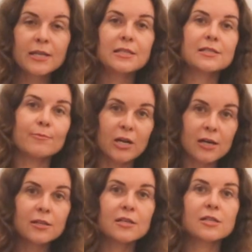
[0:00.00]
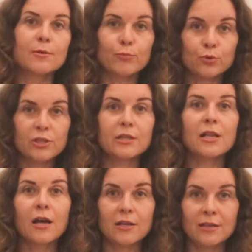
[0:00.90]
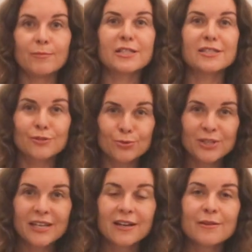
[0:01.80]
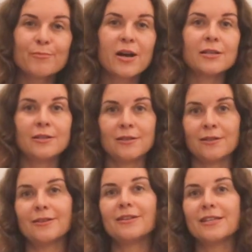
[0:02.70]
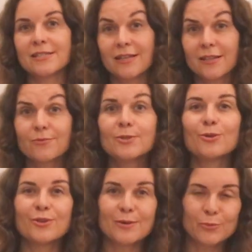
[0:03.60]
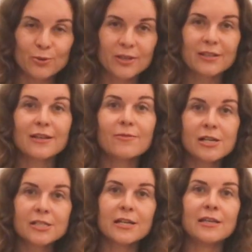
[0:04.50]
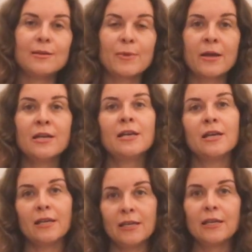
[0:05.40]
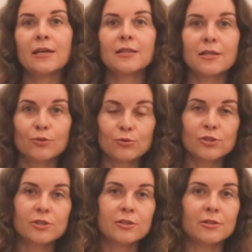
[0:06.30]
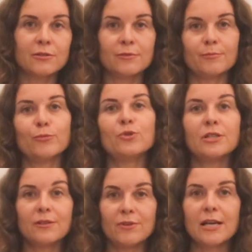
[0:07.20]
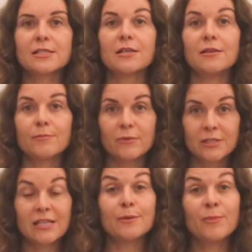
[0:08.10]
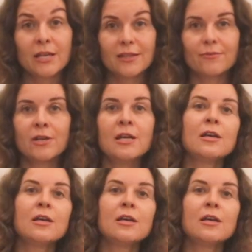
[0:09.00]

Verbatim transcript: компании, сама карточка будет на имя сотрудника компании, если это вы, то она будет на ваше имя, и это тоже будет являться одним из элементов.